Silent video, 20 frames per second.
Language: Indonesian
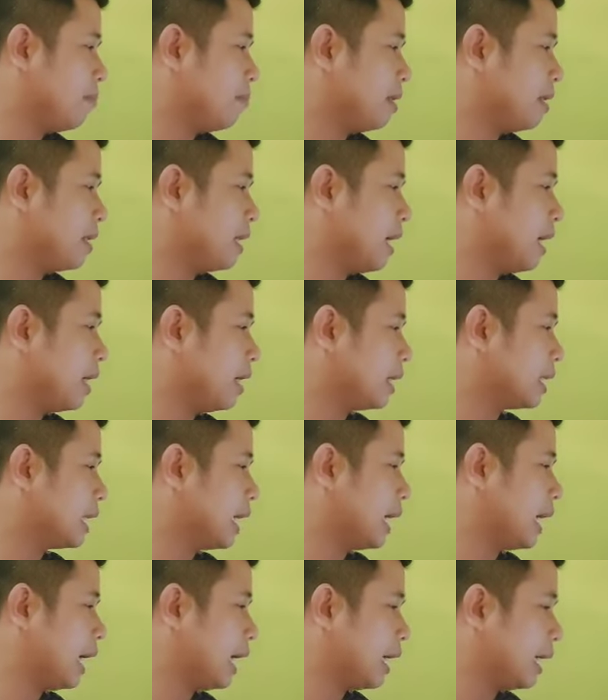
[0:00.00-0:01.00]

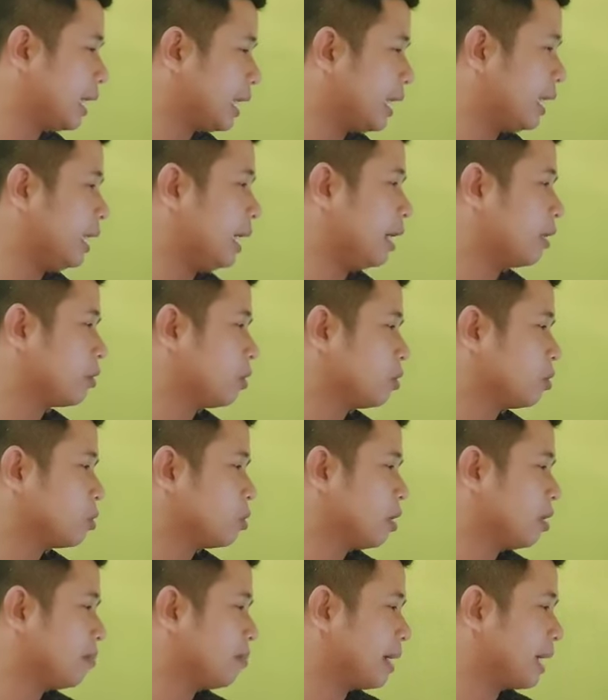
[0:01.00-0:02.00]
menandatangani atau
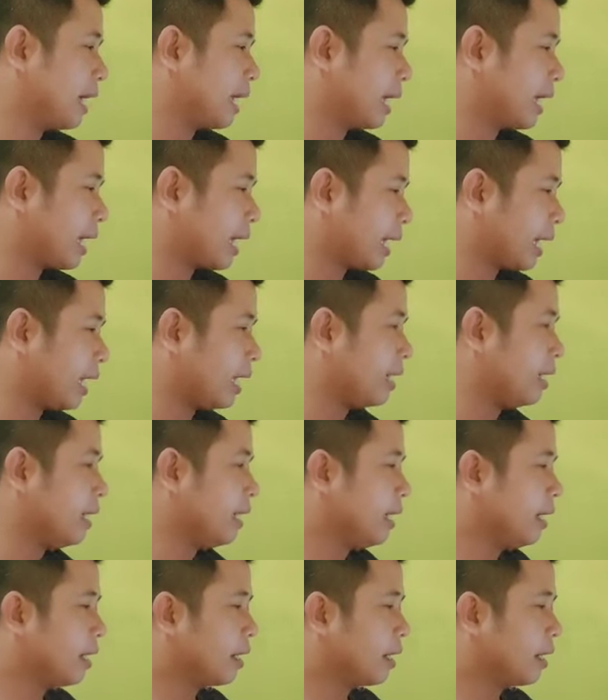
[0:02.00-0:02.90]
sudah meneken